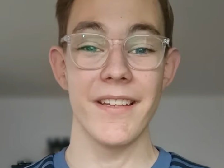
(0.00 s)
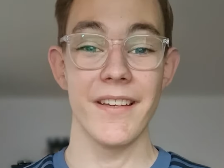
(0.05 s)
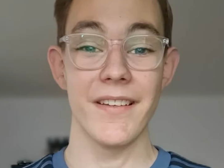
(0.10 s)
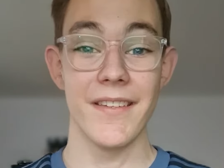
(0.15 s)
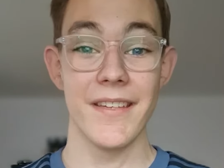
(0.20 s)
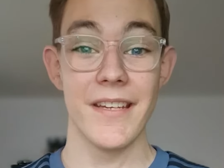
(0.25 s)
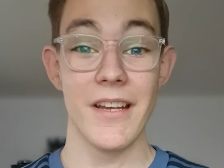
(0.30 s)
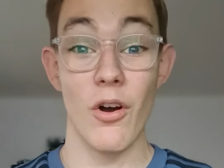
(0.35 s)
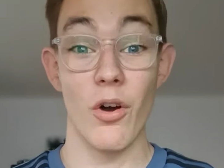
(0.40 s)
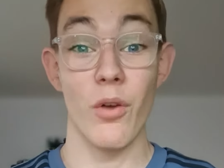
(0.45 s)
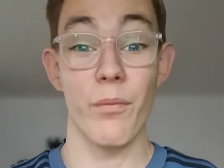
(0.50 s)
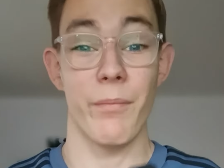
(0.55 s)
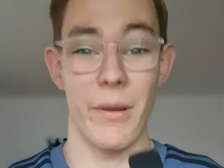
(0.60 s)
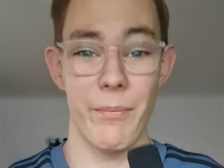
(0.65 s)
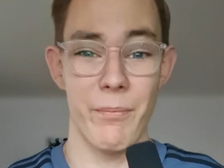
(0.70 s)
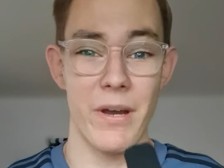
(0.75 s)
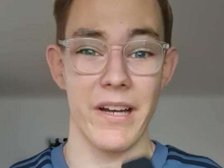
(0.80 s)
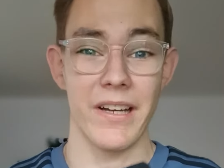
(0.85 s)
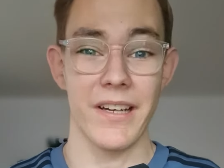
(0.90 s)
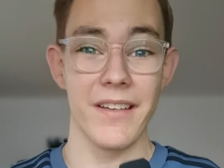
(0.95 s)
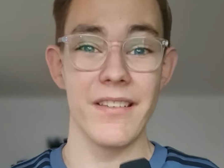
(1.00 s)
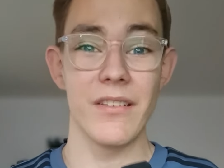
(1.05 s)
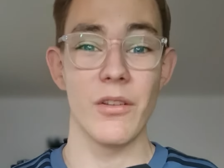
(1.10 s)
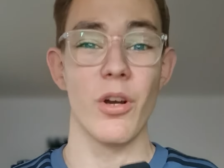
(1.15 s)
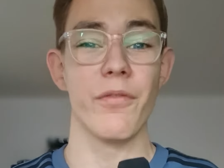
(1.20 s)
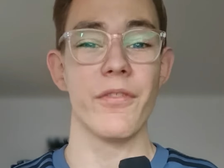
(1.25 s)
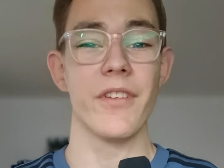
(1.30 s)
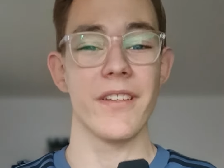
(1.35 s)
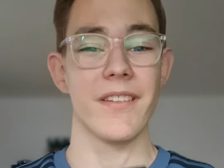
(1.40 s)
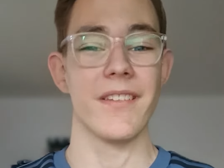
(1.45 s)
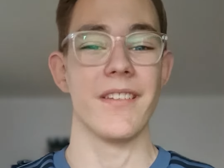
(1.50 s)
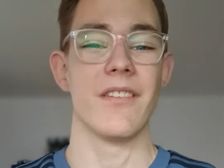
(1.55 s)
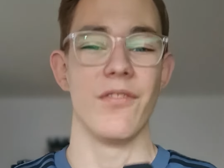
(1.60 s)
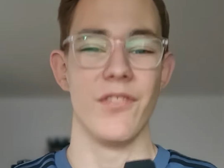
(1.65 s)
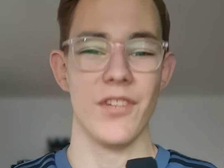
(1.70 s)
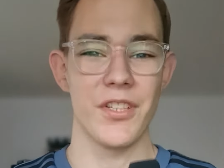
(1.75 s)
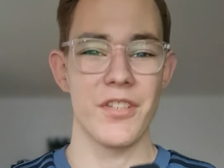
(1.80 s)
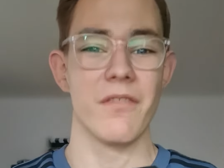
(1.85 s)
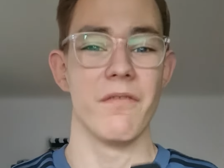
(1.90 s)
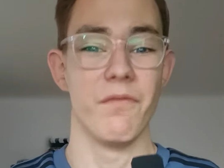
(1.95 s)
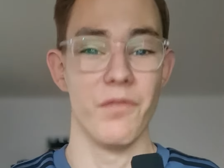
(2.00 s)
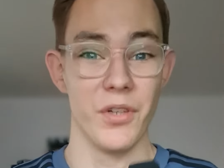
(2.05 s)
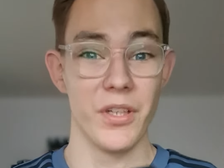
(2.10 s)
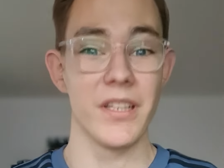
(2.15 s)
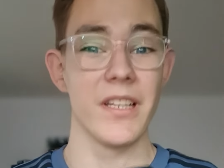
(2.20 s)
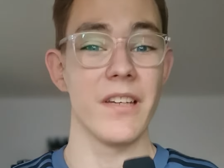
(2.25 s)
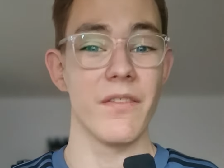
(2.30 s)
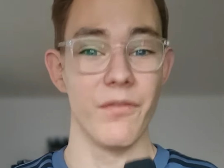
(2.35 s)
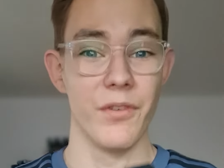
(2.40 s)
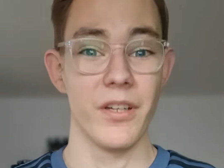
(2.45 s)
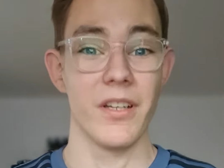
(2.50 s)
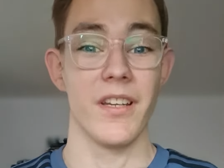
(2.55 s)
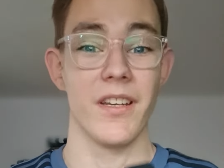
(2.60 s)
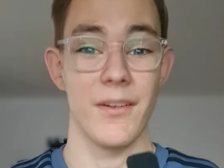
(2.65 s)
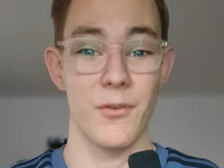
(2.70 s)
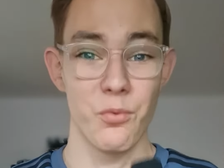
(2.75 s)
League-Sieger und bei Paris läuft es inzwischen wirklich, wirklich